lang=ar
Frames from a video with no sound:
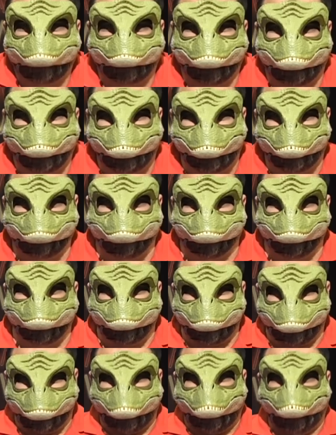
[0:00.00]
الجاي
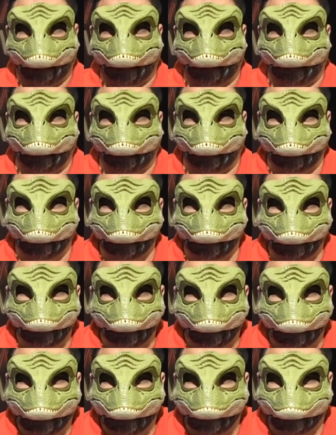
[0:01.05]
انطروني
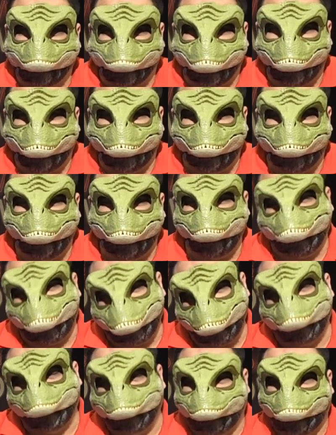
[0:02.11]
جاي
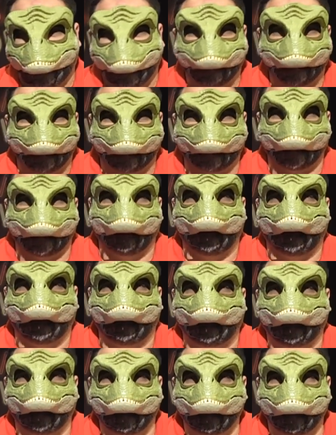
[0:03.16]
انا والنيزك
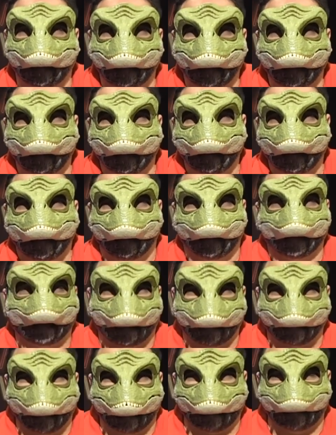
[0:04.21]
سوا بس
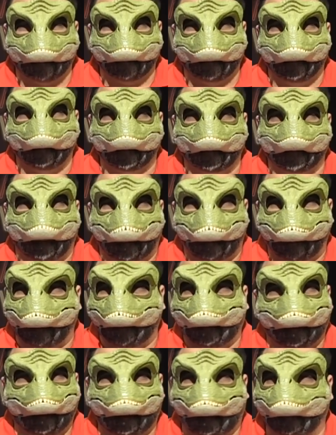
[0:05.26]
عن جد مش
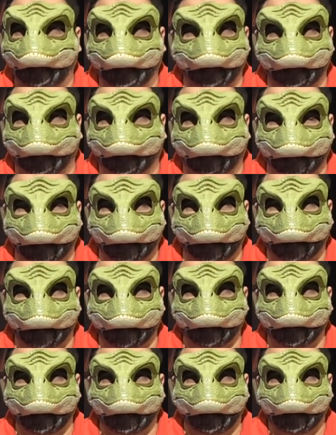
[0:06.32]
معقول يلي عم نمرق فيه
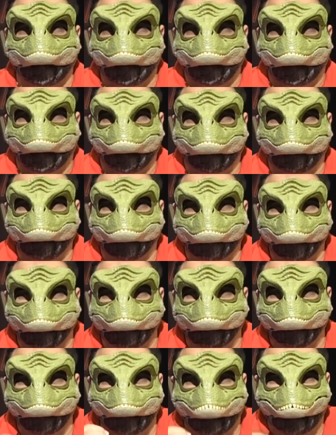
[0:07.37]
انتو
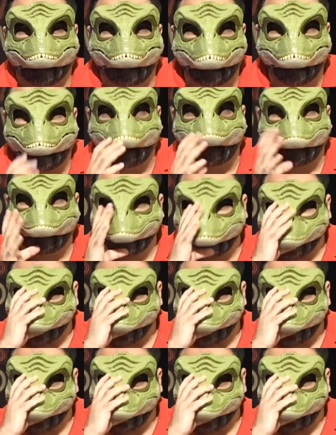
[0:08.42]
شوفوا الضياع